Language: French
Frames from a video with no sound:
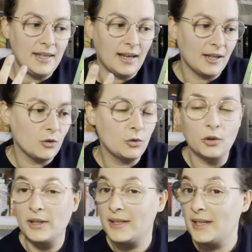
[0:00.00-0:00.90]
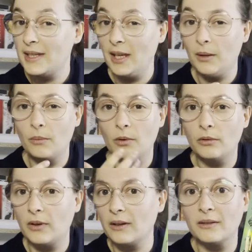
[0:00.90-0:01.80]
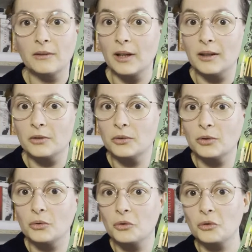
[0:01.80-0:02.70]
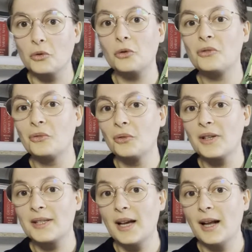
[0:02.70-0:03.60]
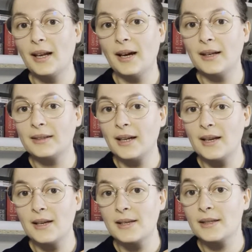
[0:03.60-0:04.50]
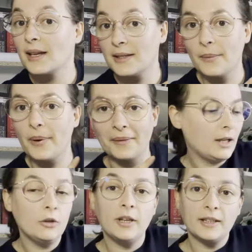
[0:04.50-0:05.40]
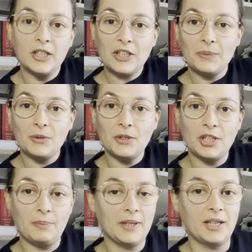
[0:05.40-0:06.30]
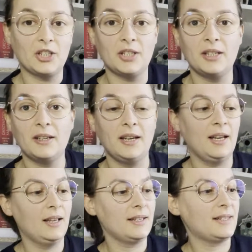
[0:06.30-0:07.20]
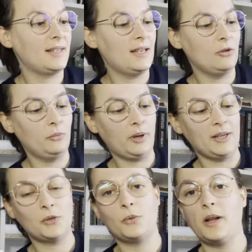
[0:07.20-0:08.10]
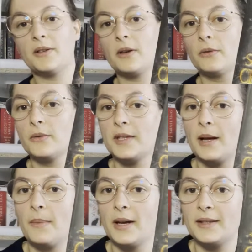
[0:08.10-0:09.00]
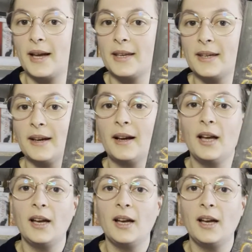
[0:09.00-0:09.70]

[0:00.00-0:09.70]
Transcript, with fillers: résoudre des énigmes, enfin, voilà, ce genre de choses. Donc, ça a l'air très, très sympa. Et le dernier de chez Pekaji, c'est Une Bresse sous la cendre de Sabah Tahir,